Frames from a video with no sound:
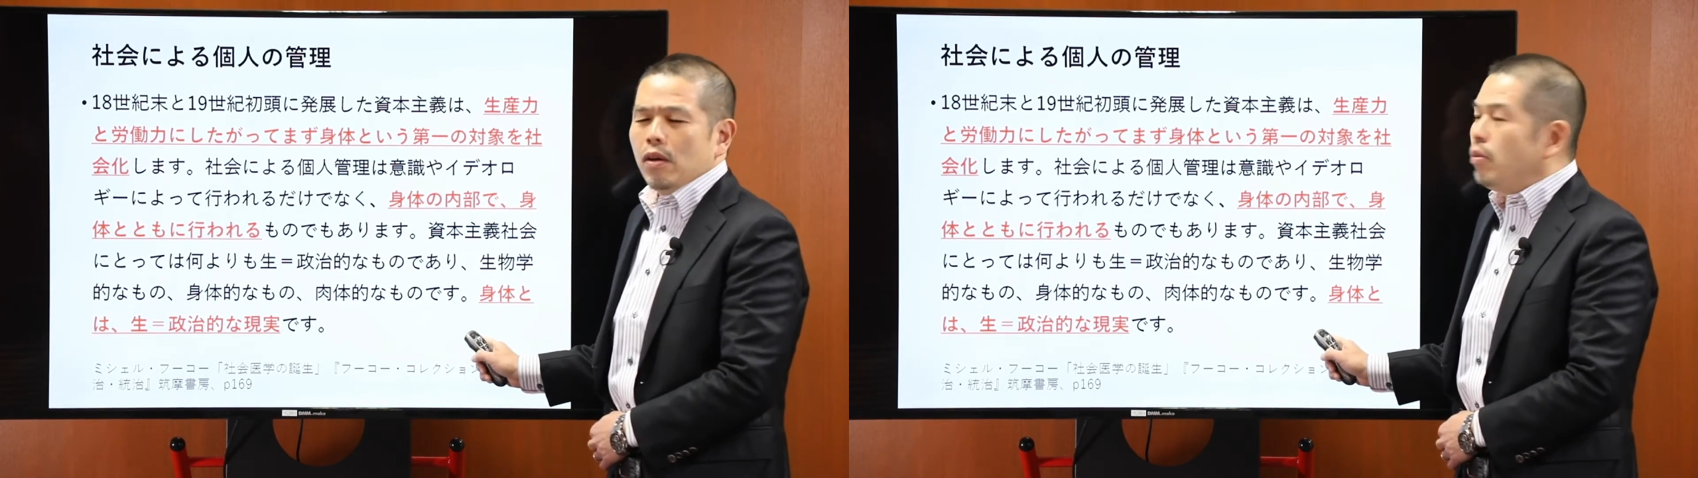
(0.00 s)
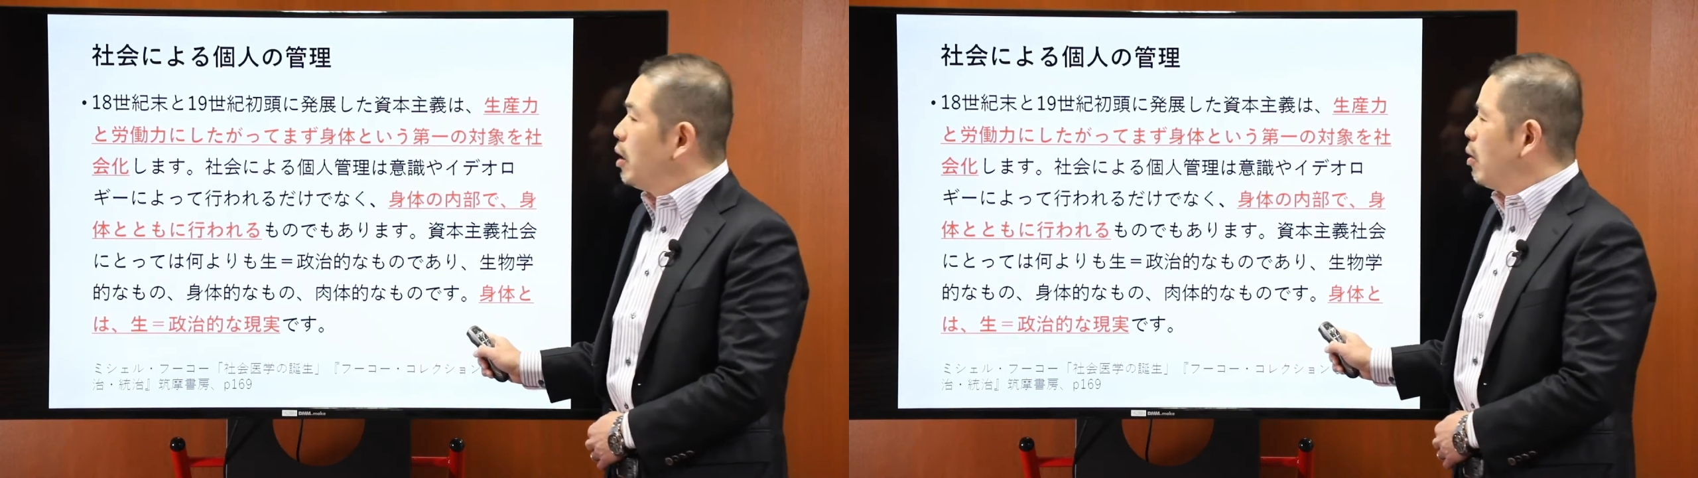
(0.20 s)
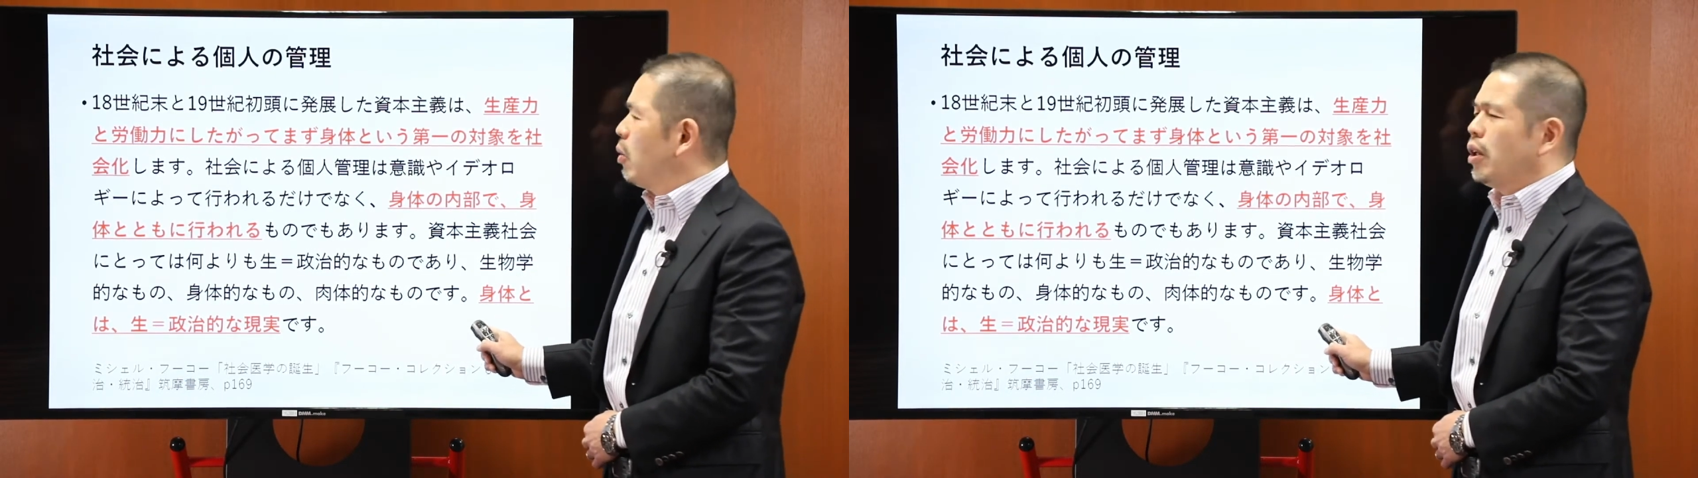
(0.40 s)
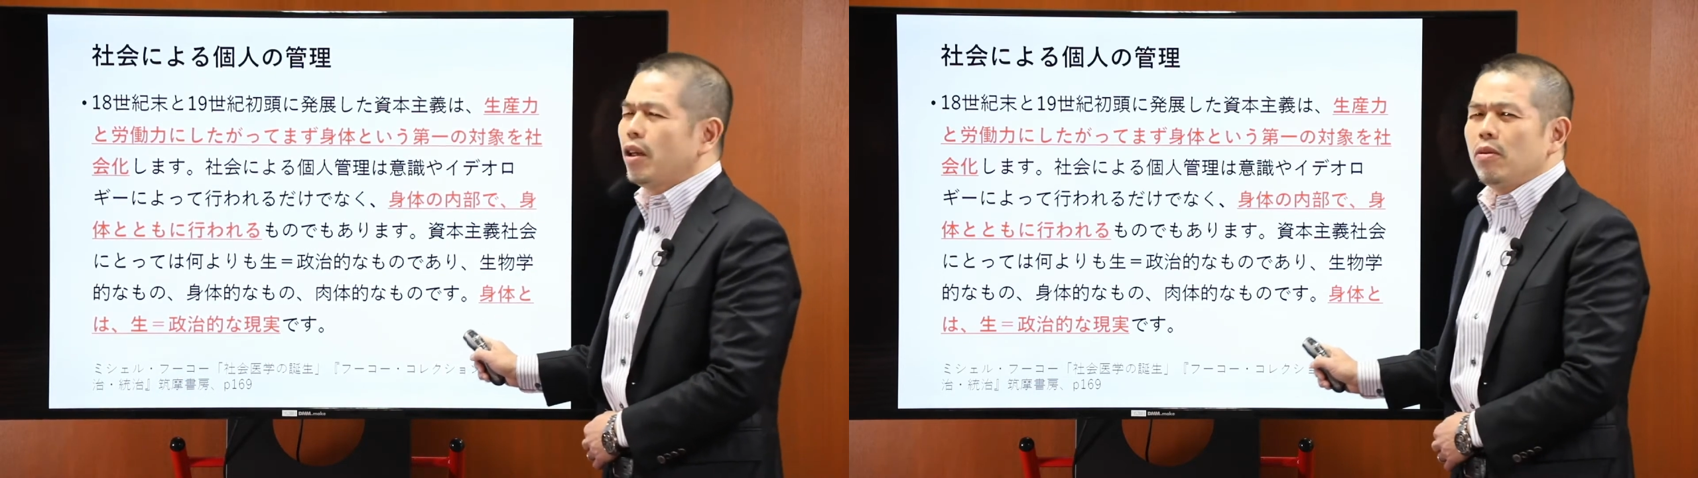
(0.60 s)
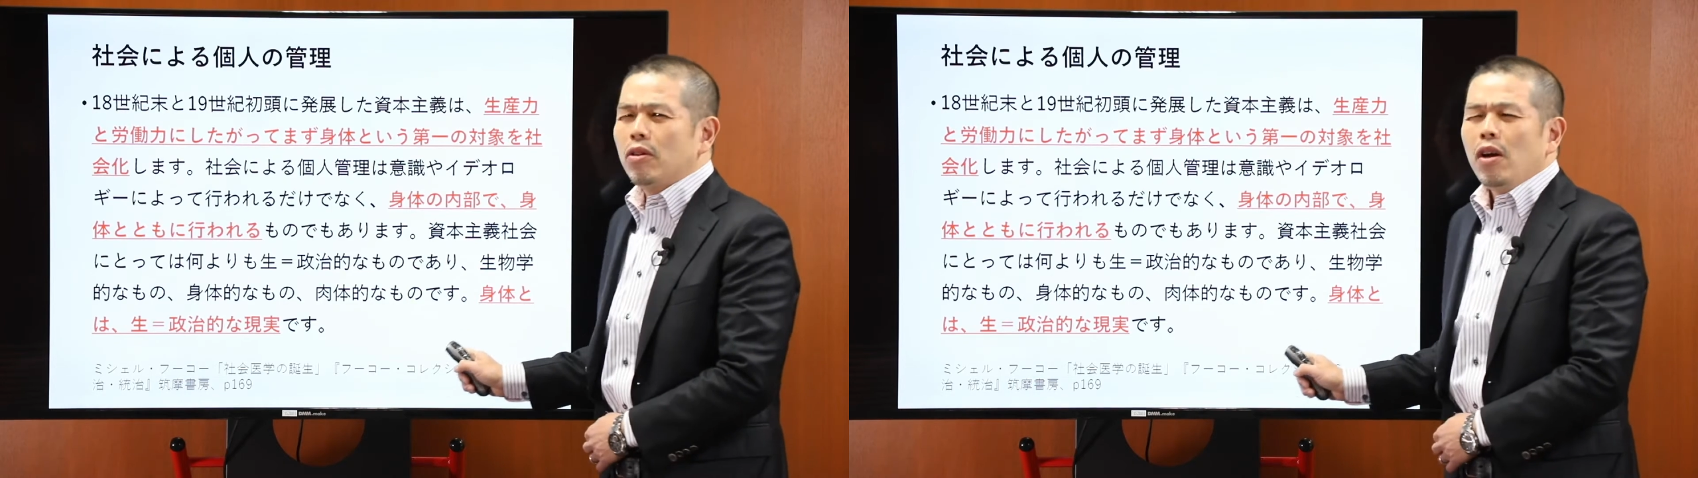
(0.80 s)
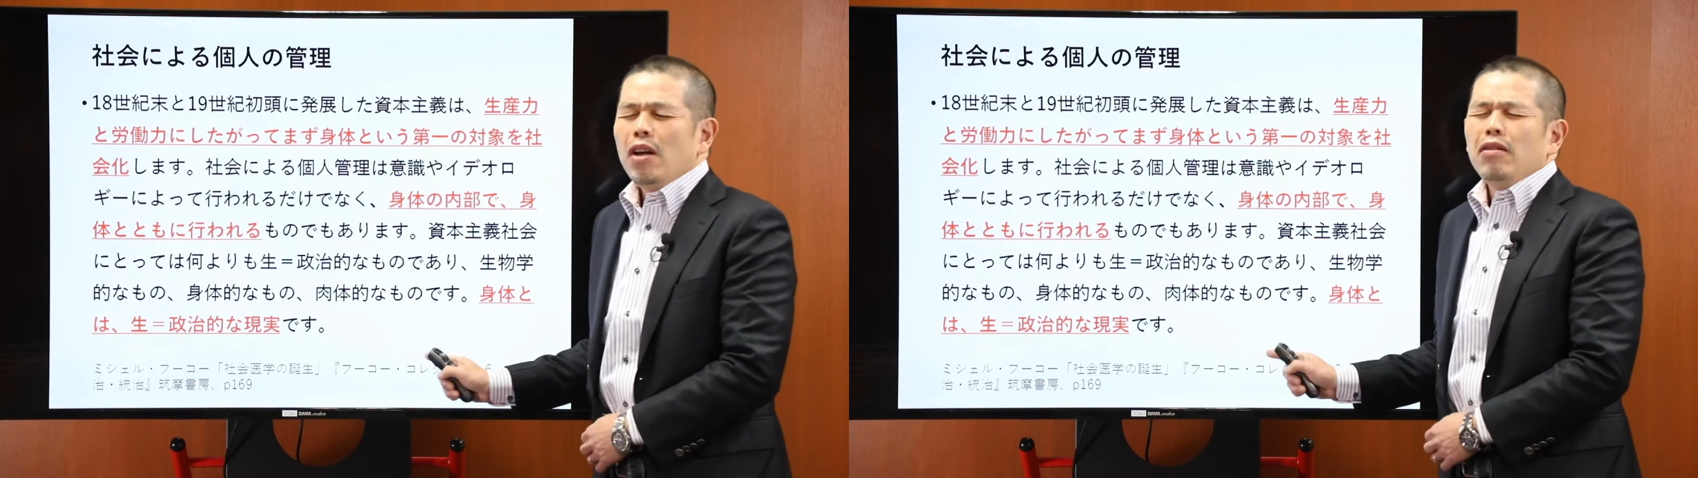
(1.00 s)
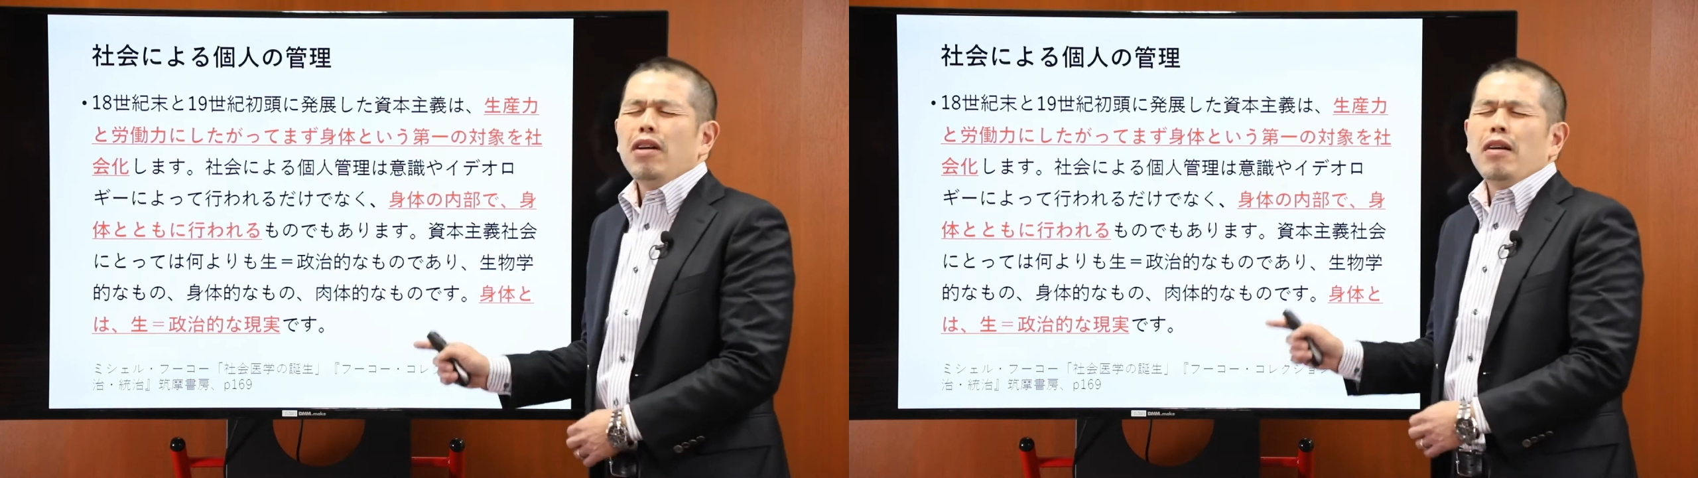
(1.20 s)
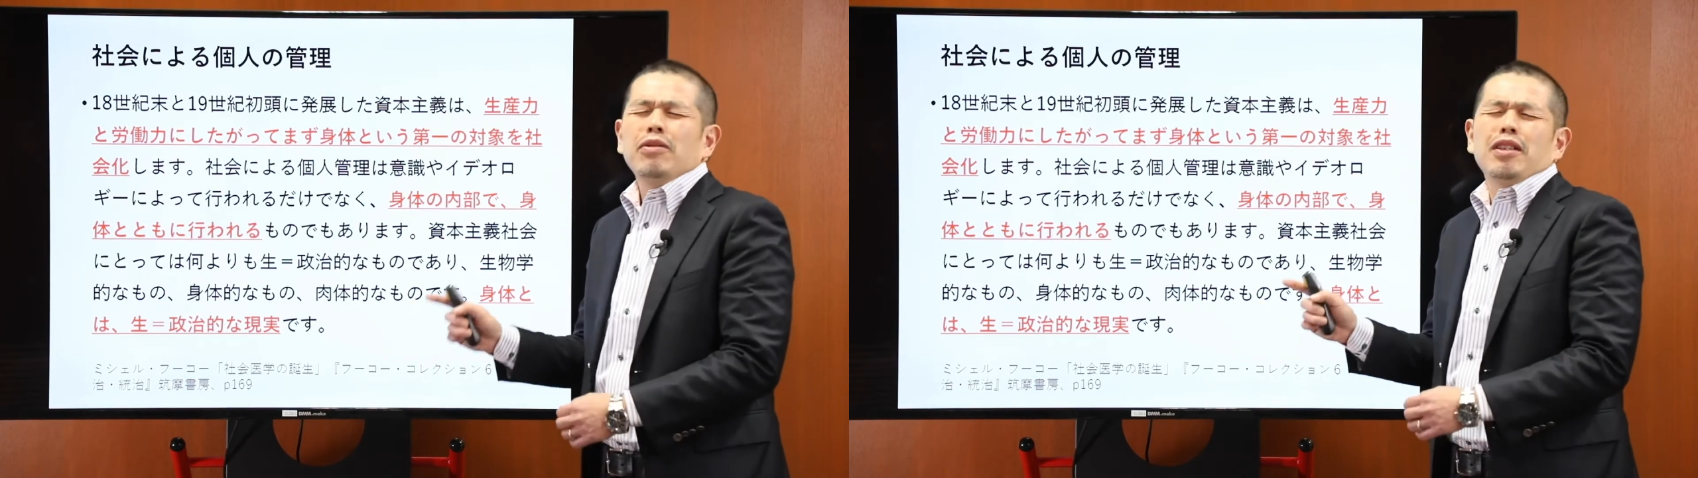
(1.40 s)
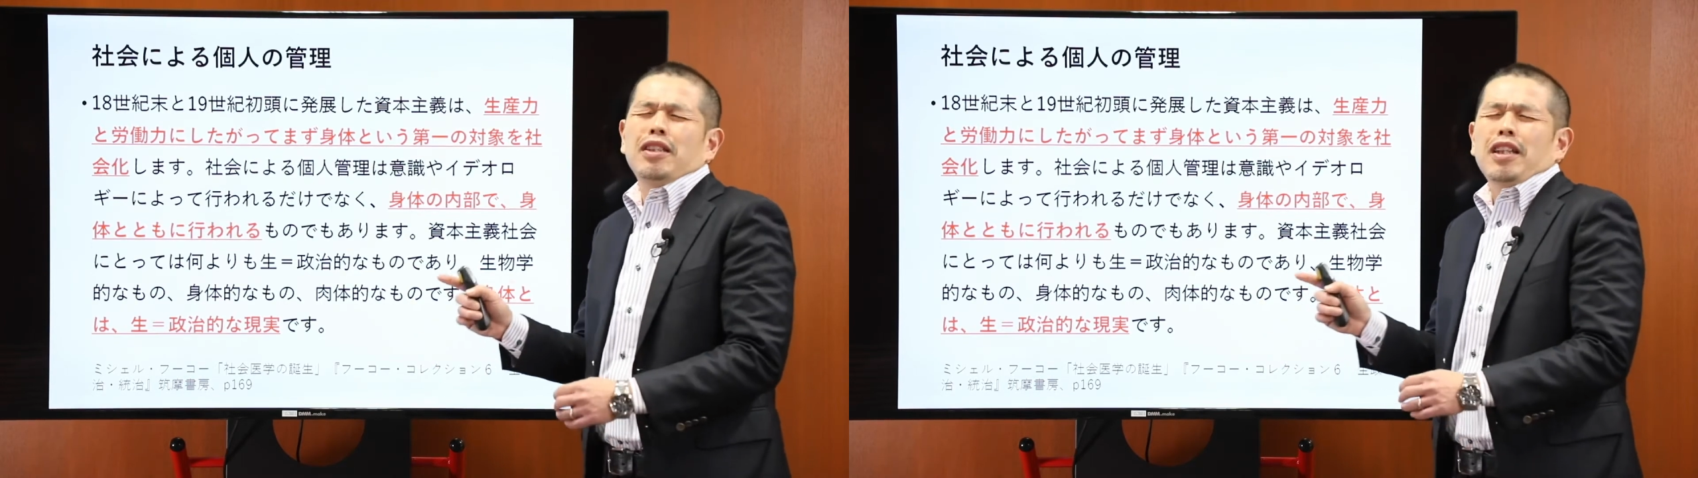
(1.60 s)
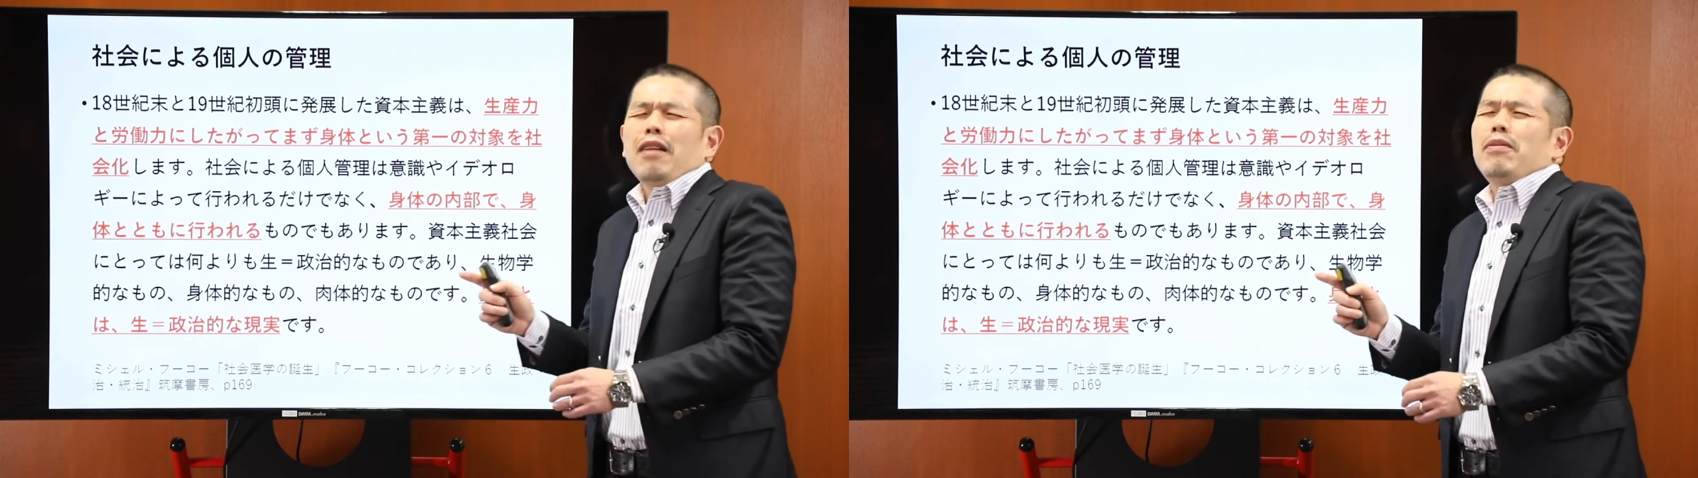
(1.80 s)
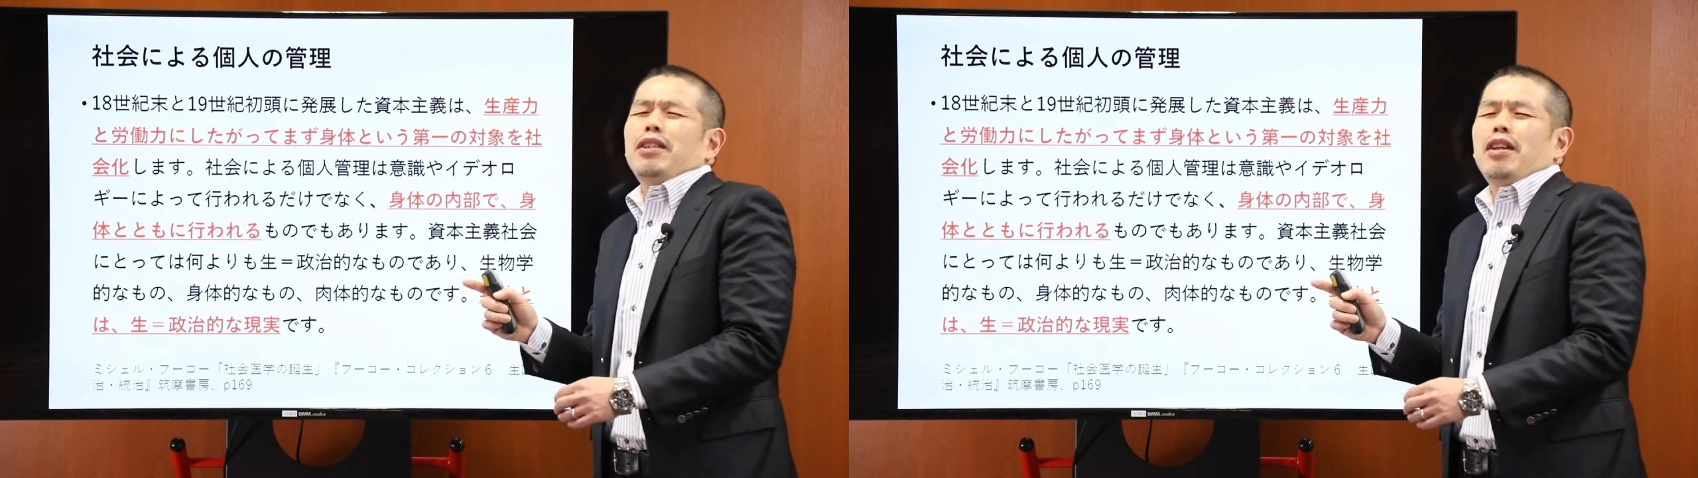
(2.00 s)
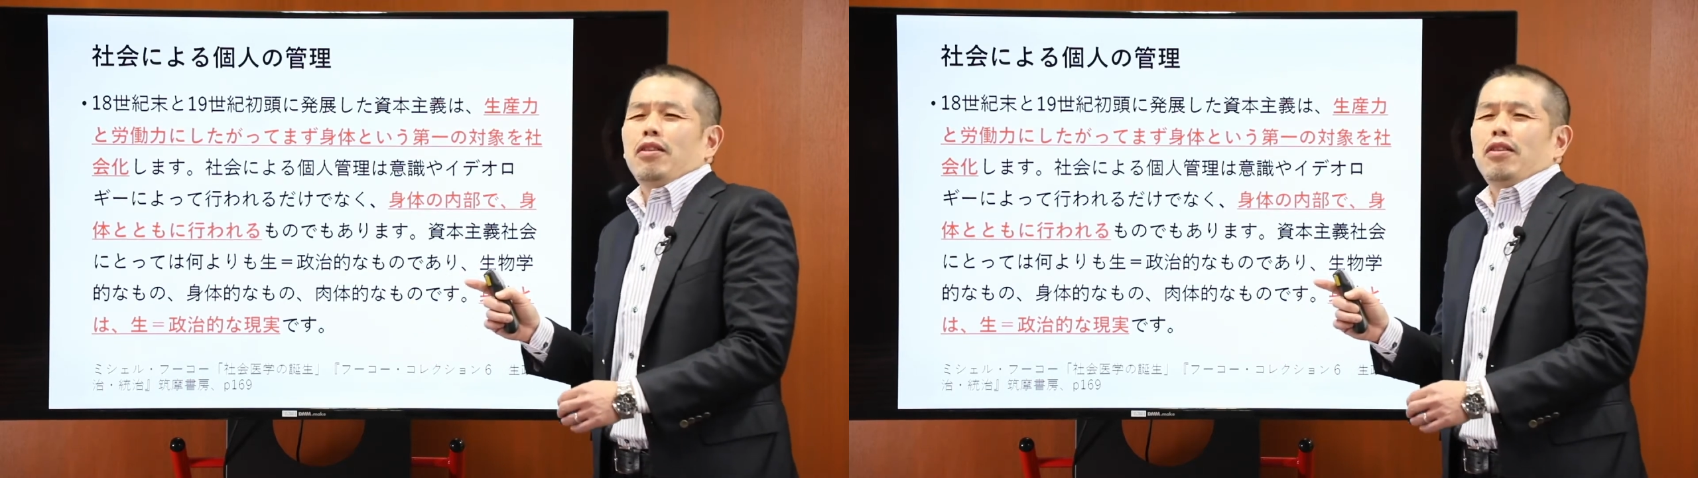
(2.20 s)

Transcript: もうなんかこれだけ見るとうわ難しい勘弁してっ